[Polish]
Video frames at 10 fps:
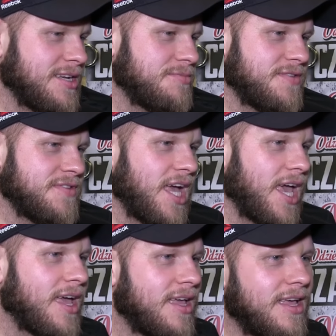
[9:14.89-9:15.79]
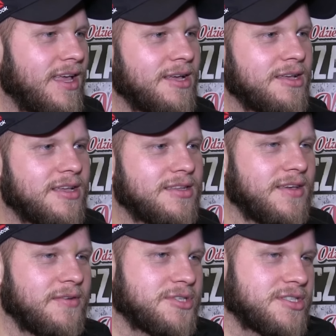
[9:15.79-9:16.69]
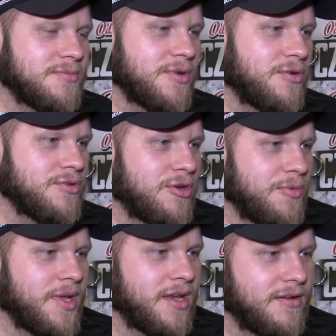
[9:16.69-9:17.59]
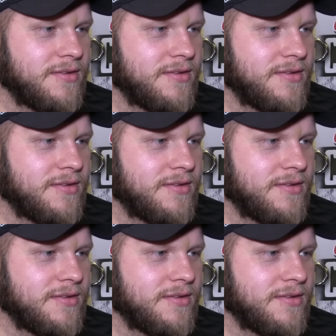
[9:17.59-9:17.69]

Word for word: tak mi się wydaje nie wiem, czy są do, do kupienia.